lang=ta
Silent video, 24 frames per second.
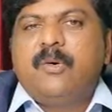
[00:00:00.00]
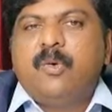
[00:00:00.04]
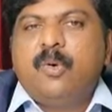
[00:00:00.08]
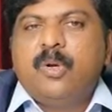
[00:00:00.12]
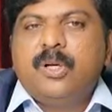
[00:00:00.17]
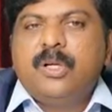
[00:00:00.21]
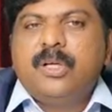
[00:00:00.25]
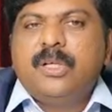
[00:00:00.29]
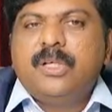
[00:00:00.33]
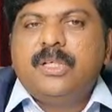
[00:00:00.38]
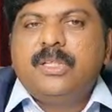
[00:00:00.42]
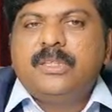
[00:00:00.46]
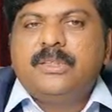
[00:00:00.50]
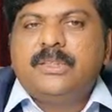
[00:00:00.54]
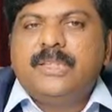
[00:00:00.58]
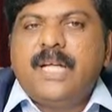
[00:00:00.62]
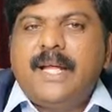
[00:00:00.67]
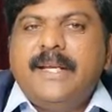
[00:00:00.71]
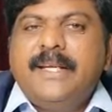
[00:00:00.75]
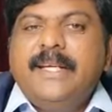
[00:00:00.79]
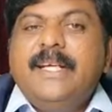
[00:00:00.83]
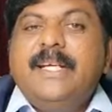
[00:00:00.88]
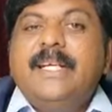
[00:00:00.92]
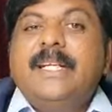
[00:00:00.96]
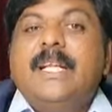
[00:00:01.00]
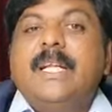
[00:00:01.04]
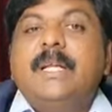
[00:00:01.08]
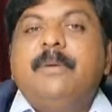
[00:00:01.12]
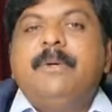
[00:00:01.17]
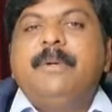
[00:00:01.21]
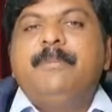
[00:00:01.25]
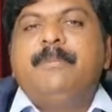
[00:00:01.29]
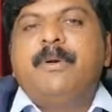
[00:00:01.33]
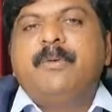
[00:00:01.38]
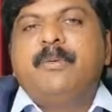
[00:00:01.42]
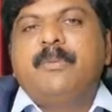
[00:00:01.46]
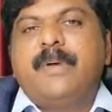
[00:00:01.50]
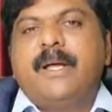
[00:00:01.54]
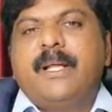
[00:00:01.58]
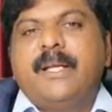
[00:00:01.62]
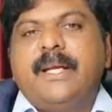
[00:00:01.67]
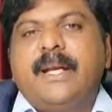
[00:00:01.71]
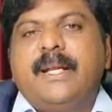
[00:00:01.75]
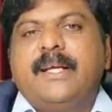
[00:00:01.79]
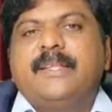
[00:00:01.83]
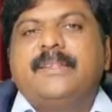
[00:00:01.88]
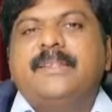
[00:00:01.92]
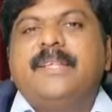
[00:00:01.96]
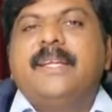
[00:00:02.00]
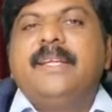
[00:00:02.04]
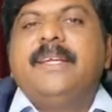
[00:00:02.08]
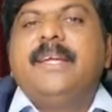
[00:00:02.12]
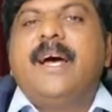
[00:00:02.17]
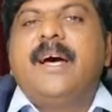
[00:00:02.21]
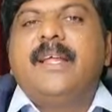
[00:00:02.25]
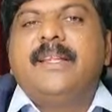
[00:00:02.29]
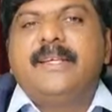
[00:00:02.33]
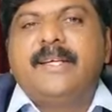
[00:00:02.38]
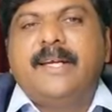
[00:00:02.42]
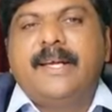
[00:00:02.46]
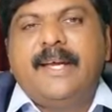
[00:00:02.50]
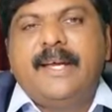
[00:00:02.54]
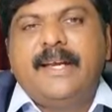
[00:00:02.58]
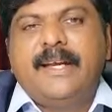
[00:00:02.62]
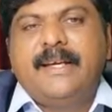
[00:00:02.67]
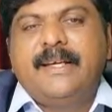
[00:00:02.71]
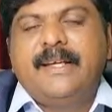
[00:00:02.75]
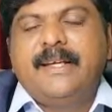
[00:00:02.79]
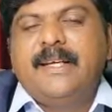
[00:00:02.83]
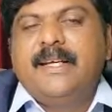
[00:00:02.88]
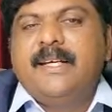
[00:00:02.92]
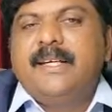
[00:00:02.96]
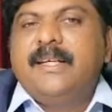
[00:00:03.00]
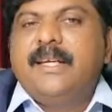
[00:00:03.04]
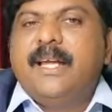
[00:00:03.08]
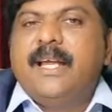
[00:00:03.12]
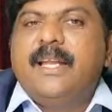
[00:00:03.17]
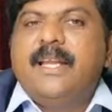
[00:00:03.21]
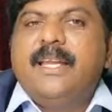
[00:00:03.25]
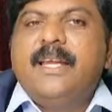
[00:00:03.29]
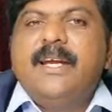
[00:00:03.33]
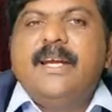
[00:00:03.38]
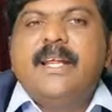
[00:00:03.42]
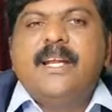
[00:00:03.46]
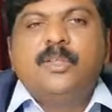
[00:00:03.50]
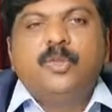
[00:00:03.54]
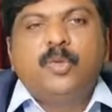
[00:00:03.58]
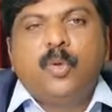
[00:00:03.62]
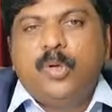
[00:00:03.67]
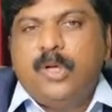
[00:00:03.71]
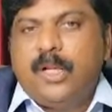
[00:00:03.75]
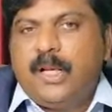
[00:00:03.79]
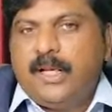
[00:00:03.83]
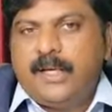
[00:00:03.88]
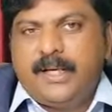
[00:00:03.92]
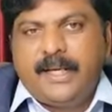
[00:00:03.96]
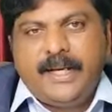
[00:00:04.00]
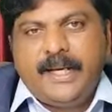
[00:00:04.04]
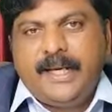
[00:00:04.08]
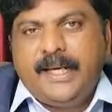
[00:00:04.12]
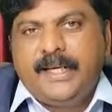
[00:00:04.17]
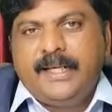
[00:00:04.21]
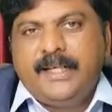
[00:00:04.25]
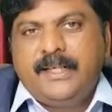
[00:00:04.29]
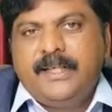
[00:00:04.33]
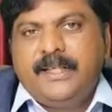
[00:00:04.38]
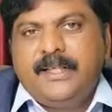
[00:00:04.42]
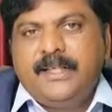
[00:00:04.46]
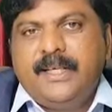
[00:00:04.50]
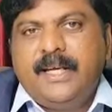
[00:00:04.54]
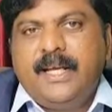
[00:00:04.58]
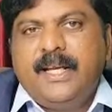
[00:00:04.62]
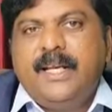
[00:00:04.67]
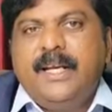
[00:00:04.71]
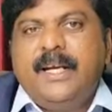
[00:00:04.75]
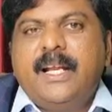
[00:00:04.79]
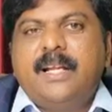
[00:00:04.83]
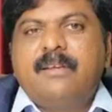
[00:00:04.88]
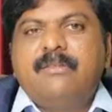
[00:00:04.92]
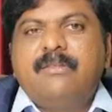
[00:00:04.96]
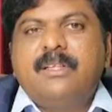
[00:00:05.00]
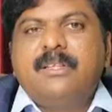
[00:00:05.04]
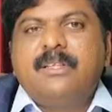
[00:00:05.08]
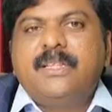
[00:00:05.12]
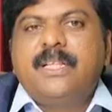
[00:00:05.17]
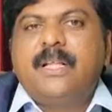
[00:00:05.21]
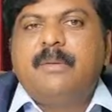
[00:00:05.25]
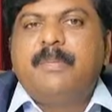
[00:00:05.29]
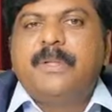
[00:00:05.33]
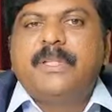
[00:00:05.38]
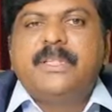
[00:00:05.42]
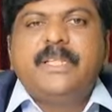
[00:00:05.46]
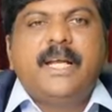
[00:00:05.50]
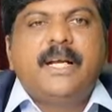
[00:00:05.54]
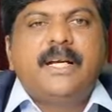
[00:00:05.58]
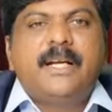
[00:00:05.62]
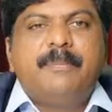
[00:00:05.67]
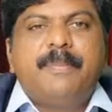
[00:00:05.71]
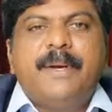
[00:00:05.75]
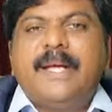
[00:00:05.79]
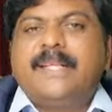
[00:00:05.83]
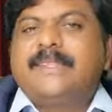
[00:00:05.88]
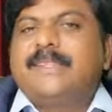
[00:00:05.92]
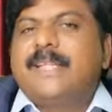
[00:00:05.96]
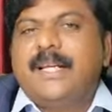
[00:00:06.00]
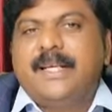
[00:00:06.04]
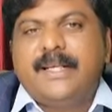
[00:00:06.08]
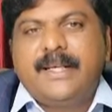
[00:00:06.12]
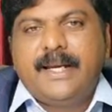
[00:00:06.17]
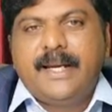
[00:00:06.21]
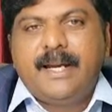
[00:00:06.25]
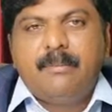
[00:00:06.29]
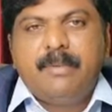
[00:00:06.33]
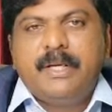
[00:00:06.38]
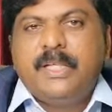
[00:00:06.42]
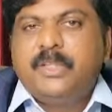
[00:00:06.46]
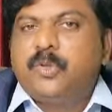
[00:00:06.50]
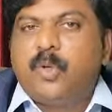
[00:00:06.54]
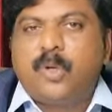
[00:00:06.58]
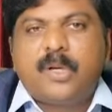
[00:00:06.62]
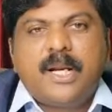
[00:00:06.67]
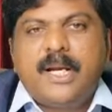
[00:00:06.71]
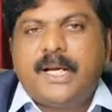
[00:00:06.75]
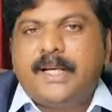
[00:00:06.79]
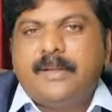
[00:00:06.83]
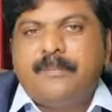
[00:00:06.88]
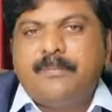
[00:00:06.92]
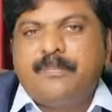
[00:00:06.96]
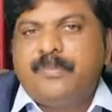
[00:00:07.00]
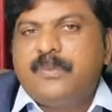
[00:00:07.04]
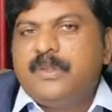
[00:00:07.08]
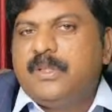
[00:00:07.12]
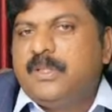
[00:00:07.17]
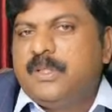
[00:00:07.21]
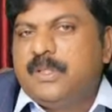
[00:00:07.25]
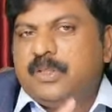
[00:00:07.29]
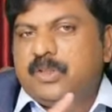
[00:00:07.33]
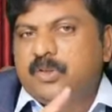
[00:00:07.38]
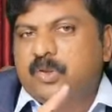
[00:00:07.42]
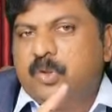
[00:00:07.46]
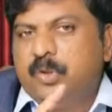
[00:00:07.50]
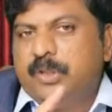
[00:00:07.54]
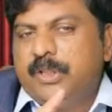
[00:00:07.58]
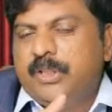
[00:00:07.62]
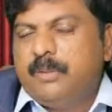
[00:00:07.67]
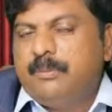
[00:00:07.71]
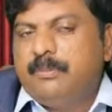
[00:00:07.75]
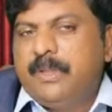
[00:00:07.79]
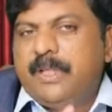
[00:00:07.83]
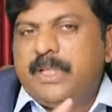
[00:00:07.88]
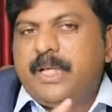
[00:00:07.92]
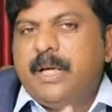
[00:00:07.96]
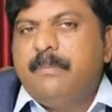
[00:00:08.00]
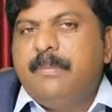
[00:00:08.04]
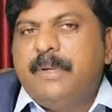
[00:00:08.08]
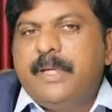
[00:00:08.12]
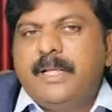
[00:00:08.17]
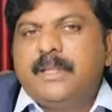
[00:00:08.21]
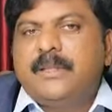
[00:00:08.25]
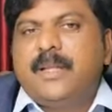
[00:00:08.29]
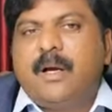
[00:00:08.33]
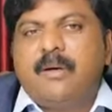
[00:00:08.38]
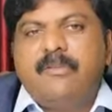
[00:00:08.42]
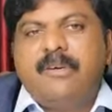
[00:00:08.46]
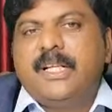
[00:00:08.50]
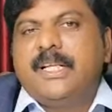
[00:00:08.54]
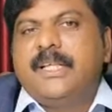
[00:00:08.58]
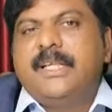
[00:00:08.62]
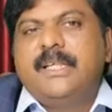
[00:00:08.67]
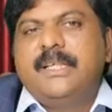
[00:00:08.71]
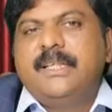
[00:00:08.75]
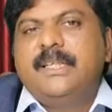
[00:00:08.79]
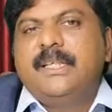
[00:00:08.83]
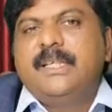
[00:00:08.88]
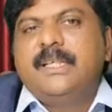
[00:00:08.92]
ஒரு சரி நிரூபிப்பது மாதிரி எனக்கு தெரியாதுங்க என் லீடர் சொல்லலைங்க என் லீடர் வந்து இதை பற்றி என்கிட்ட பேசலைங்க அப்படின்னு சொல்கிறாங்க ஸோ இது மிக மிக தவறு